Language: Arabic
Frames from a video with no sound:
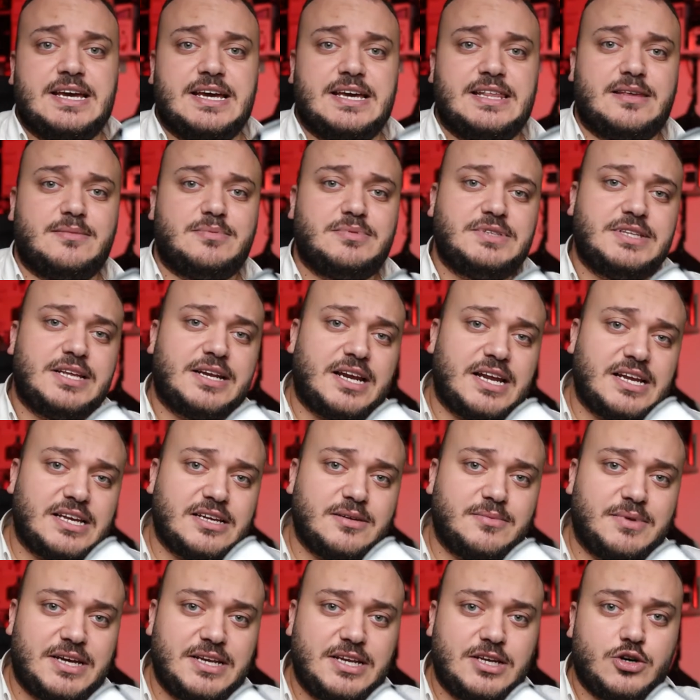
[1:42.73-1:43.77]
اذا بدنا
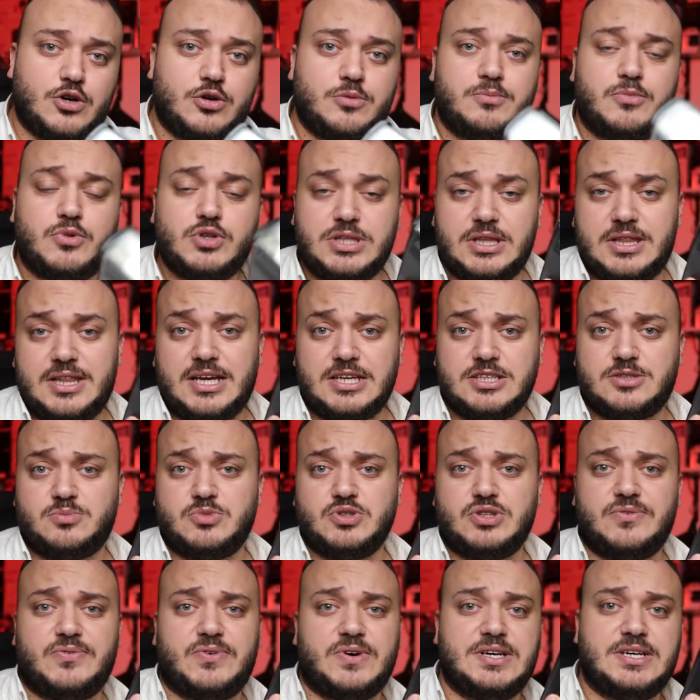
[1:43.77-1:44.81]
نركب عليهم لايت
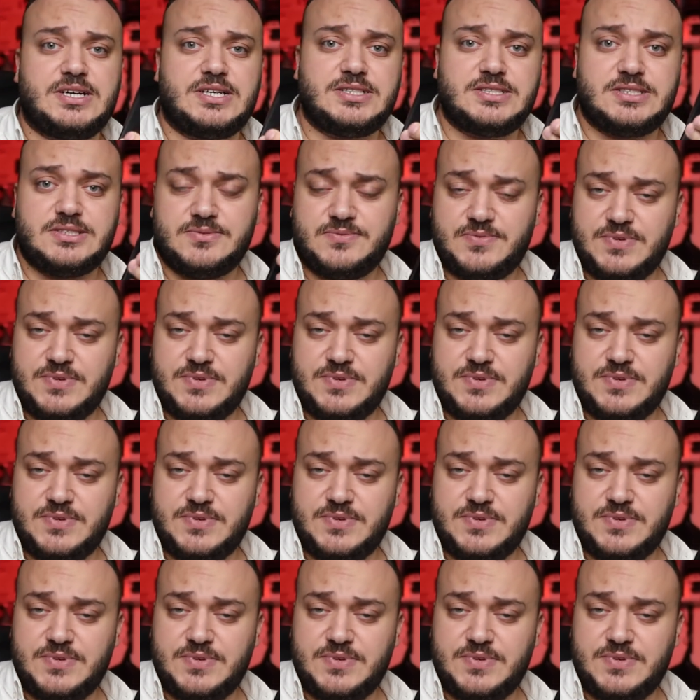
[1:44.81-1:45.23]
موديفايرز